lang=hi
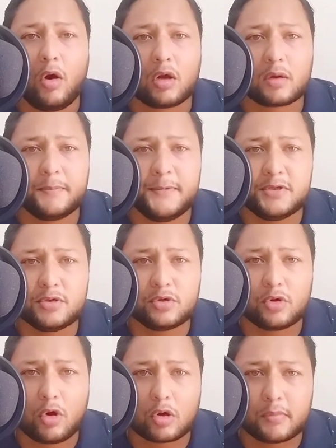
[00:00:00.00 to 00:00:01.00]
और अपनी जो
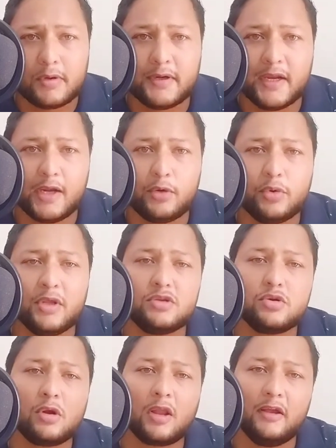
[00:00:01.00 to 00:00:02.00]
नॉर्मल डे टू डे
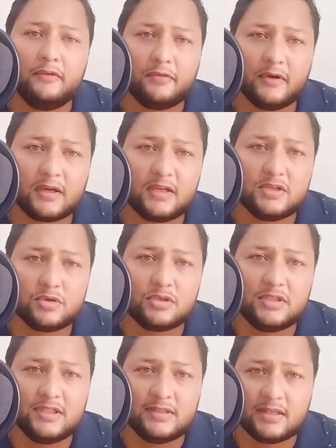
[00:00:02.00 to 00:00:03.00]
जो लाइफ है कि जो
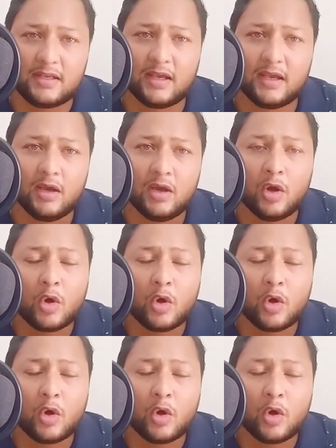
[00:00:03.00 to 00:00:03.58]
चीज़ें हैं